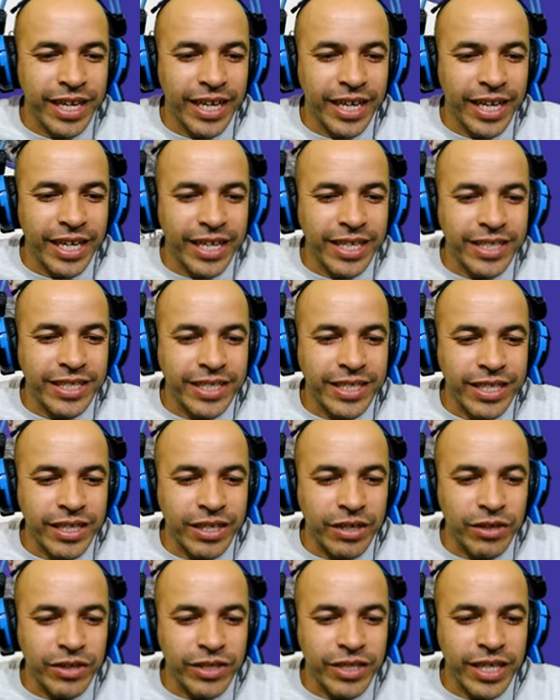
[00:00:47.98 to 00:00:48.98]
esse,
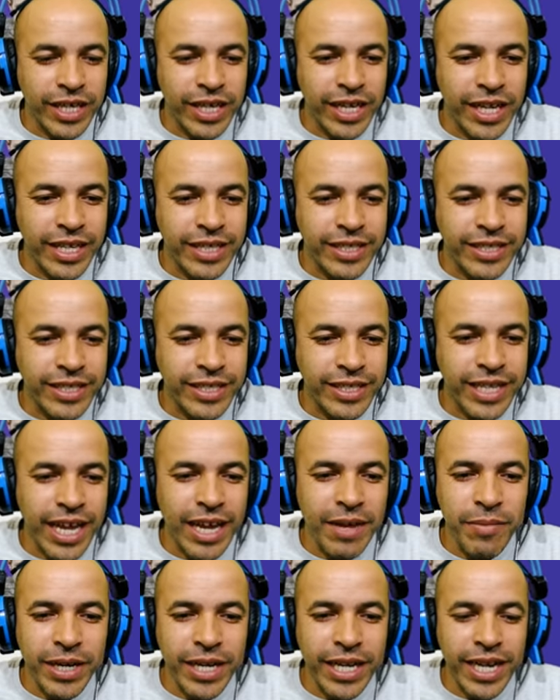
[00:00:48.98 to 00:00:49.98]
ia ganhar esse
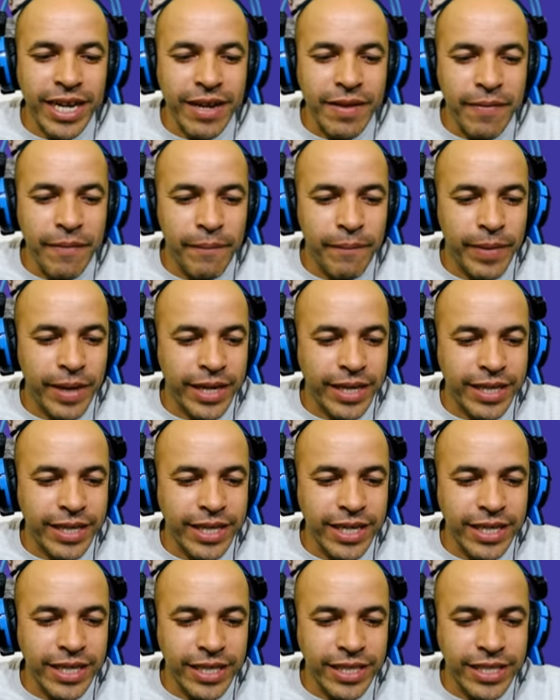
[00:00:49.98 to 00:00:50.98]
tema, né?
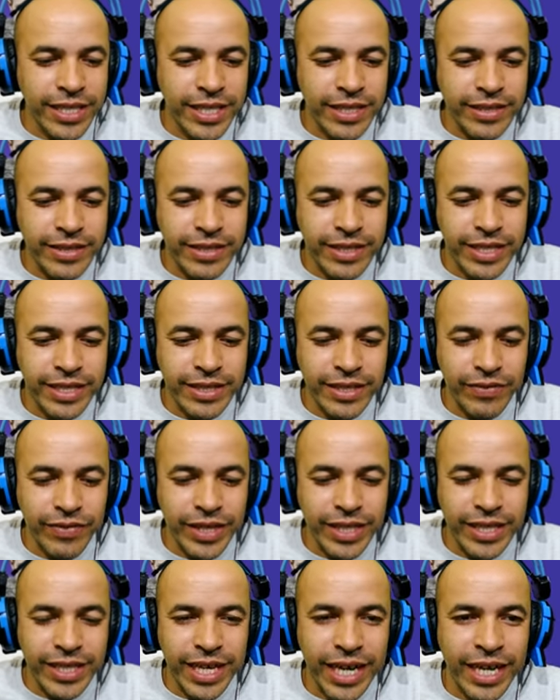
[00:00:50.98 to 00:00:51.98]
Bacana e esses três
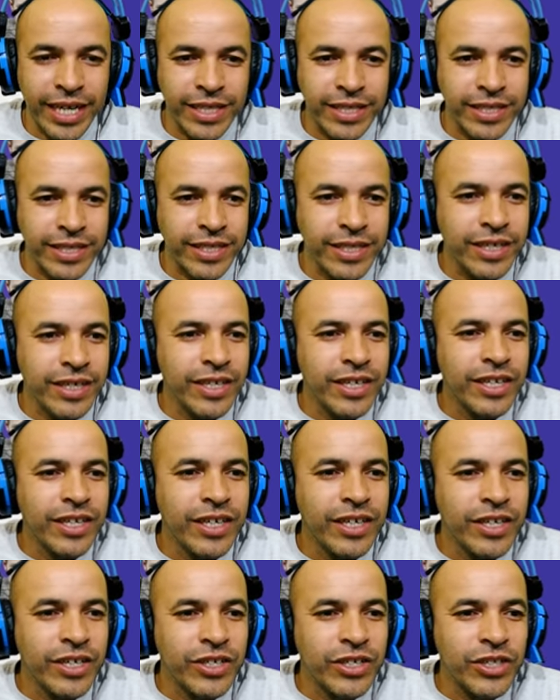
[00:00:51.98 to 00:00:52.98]
avatares.
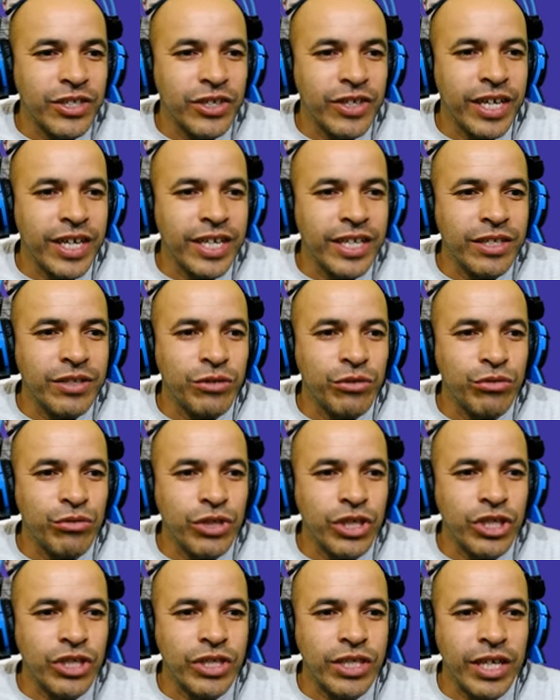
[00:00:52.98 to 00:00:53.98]
Deixa eu ir aqui no
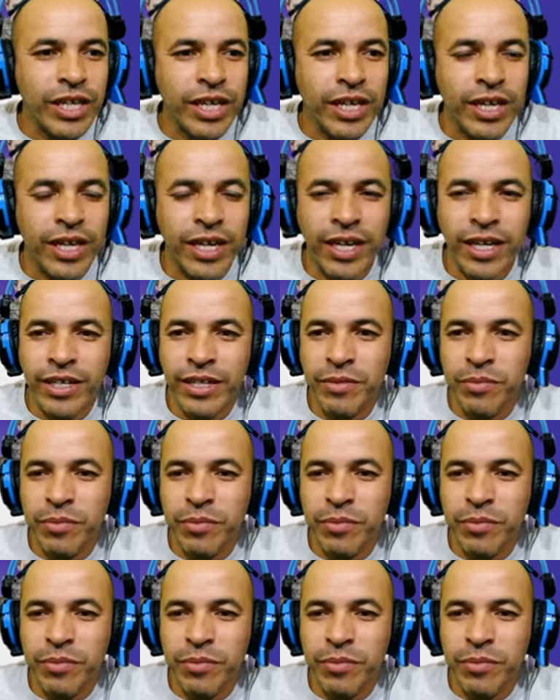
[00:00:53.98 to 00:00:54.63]
tweet da, da